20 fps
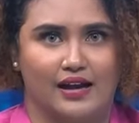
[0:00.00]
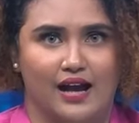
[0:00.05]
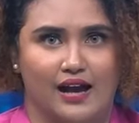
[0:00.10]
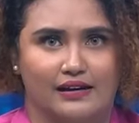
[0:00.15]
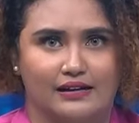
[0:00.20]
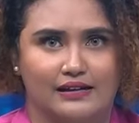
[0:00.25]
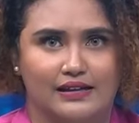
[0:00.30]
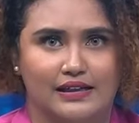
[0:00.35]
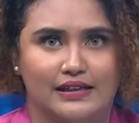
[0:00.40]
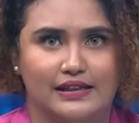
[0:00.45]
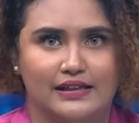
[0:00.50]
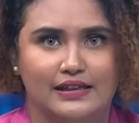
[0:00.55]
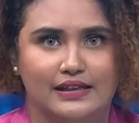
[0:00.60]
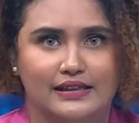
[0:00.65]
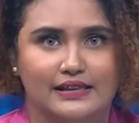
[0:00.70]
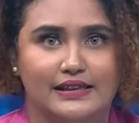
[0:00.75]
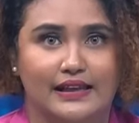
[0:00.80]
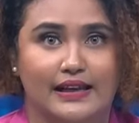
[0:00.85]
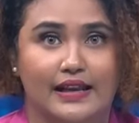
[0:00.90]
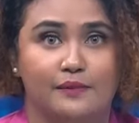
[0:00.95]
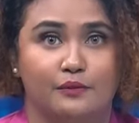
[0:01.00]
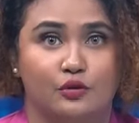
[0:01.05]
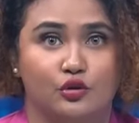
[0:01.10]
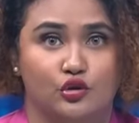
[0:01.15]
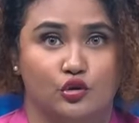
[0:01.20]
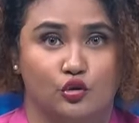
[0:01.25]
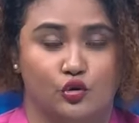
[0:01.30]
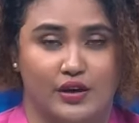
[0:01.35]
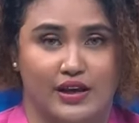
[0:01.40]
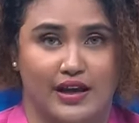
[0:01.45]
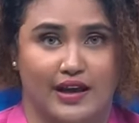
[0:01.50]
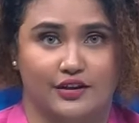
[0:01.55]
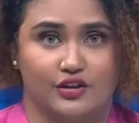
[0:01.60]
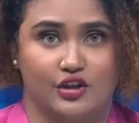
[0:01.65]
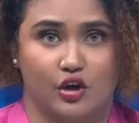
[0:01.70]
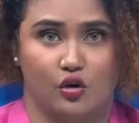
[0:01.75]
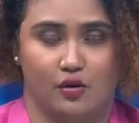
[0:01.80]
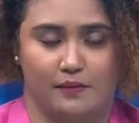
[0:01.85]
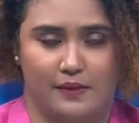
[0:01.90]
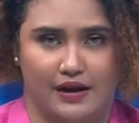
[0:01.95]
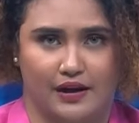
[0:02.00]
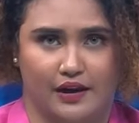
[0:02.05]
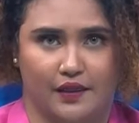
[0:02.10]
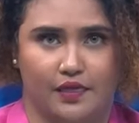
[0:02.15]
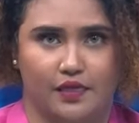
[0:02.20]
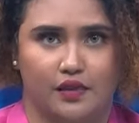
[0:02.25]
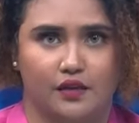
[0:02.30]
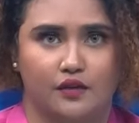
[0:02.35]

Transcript: Garden, Cilimus, Kuningan, Jawa Barat.